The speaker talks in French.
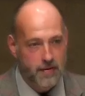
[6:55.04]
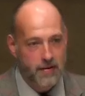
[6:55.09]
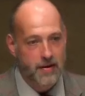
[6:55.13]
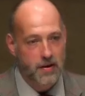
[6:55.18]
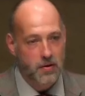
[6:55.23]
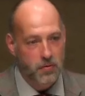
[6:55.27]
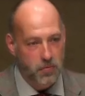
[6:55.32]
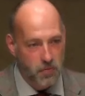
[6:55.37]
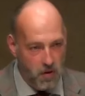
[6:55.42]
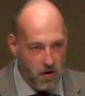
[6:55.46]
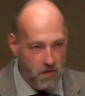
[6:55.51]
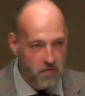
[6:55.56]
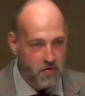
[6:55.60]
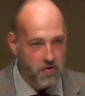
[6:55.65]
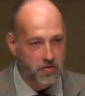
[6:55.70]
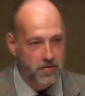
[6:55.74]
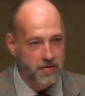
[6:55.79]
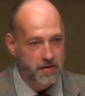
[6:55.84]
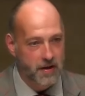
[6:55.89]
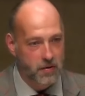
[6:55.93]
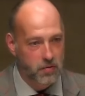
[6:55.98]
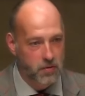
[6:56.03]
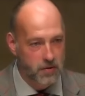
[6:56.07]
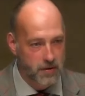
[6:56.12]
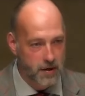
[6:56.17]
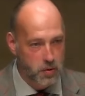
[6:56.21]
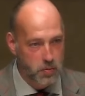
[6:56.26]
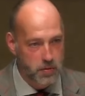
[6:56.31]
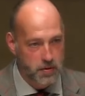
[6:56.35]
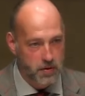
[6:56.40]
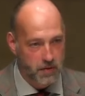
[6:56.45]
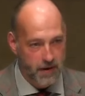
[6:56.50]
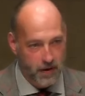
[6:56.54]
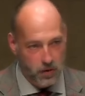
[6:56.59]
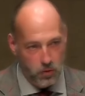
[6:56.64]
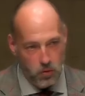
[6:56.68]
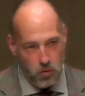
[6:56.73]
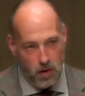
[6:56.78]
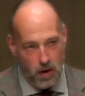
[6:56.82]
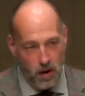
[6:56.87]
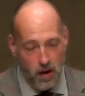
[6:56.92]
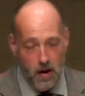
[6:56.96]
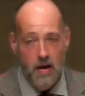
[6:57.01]
éditions en français de
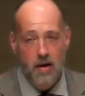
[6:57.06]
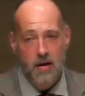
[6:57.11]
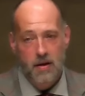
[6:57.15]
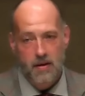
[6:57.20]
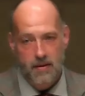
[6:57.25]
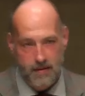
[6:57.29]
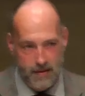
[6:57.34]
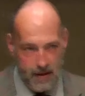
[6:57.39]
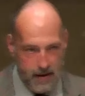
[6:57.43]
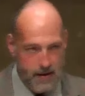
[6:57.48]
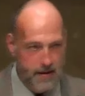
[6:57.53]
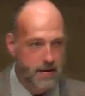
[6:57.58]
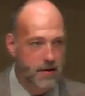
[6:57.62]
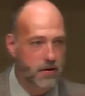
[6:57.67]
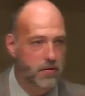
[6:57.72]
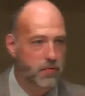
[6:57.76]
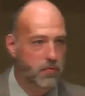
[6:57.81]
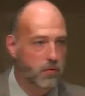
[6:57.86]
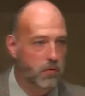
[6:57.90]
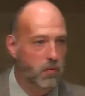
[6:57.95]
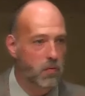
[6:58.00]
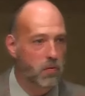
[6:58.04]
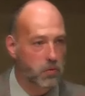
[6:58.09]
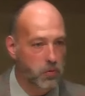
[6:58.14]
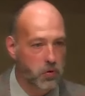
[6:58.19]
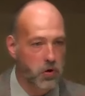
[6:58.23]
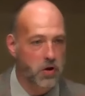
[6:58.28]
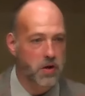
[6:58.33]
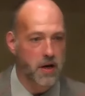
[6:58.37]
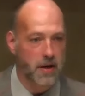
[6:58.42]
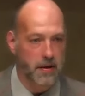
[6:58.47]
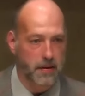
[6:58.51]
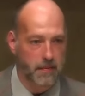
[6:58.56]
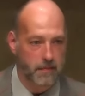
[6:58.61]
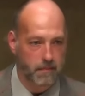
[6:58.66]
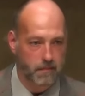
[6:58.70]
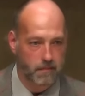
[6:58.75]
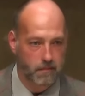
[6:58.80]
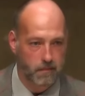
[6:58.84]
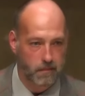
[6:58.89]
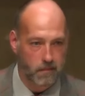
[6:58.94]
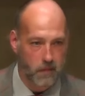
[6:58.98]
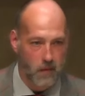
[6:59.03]
1823, c'est l'édition londonienne.
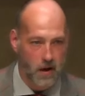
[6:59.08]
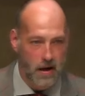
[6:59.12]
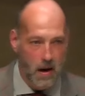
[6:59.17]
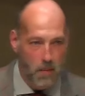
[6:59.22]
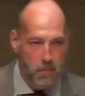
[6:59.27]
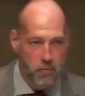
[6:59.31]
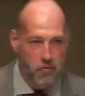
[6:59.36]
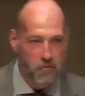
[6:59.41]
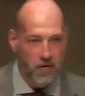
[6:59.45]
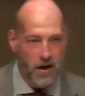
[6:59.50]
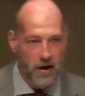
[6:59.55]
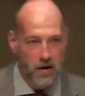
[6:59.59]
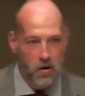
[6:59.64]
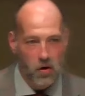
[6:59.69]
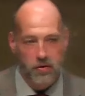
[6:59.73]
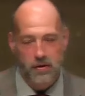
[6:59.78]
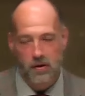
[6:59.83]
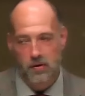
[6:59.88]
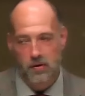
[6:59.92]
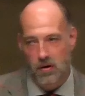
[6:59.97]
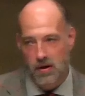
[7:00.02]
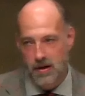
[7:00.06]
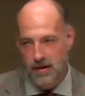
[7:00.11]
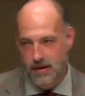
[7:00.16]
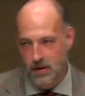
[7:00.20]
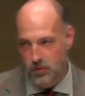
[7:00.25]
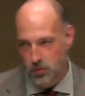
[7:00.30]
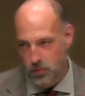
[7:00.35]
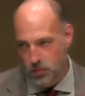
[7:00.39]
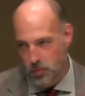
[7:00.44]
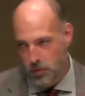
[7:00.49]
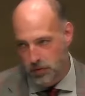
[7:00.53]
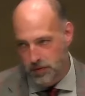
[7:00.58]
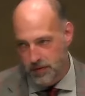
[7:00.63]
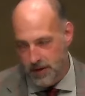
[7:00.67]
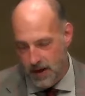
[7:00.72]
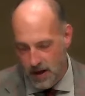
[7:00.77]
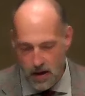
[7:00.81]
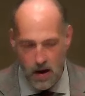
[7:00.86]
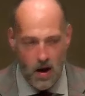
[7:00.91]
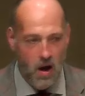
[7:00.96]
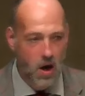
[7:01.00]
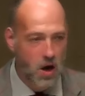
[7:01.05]
La plus fréquente l'édition de
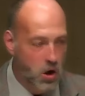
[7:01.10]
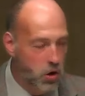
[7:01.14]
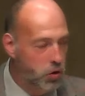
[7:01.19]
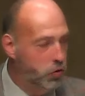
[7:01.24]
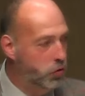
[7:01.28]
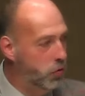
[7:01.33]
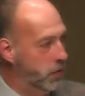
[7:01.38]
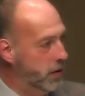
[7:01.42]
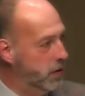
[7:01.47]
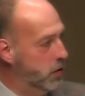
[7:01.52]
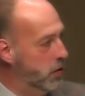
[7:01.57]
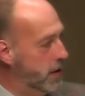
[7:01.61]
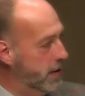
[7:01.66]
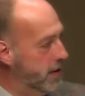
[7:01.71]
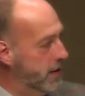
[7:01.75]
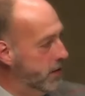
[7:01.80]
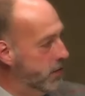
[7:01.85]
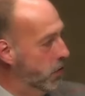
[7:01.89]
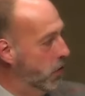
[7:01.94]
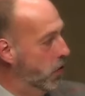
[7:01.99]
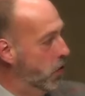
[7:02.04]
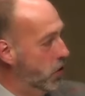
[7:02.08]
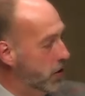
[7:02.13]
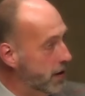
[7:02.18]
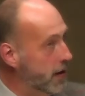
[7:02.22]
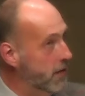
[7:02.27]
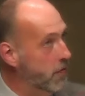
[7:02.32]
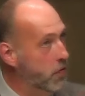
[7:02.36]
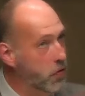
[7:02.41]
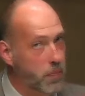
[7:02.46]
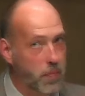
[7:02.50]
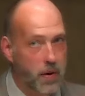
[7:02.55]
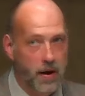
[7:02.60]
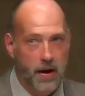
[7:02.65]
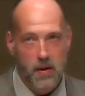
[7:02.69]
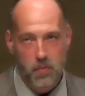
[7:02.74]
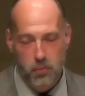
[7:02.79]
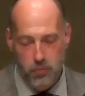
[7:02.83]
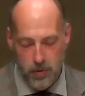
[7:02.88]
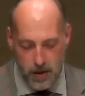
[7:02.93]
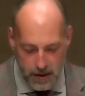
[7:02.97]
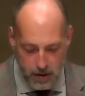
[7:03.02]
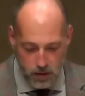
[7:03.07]
Bruxelles, suivie de l'édition Octavo de Paris,
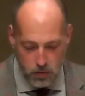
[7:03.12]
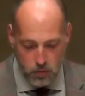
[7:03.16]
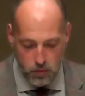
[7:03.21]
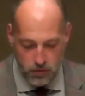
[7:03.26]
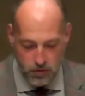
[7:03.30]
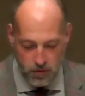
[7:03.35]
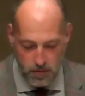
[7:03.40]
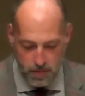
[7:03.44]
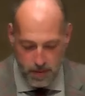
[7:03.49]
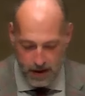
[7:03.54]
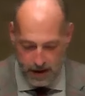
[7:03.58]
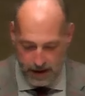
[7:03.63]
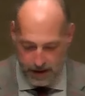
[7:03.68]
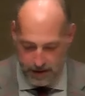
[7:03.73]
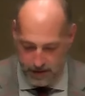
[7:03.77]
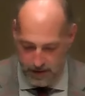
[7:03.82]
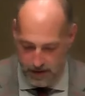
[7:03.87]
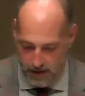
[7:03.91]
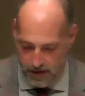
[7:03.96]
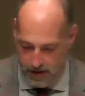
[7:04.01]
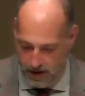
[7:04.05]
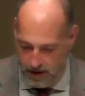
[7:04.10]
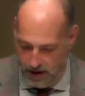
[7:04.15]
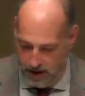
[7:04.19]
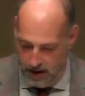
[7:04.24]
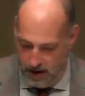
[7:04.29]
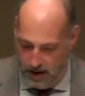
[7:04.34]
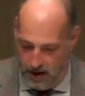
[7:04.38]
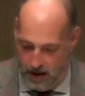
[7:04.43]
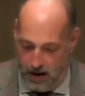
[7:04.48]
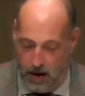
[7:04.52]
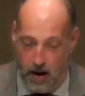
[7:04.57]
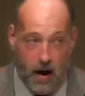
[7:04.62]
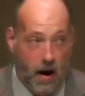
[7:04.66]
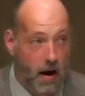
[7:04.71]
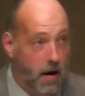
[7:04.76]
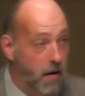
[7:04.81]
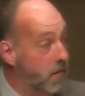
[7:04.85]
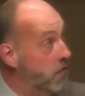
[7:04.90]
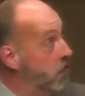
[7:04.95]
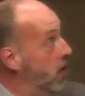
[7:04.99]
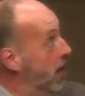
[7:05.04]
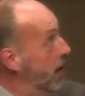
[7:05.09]
puis Indos de Paris.
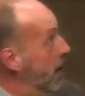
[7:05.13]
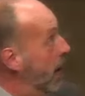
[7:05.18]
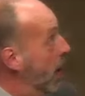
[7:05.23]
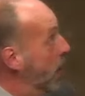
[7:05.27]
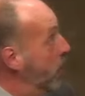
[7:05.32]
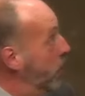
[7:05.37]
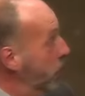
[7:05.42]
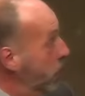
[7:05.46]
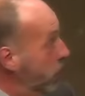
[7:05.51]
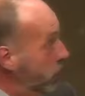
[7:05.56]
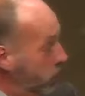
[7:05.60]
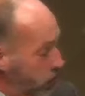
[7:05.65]
Voilà un peu,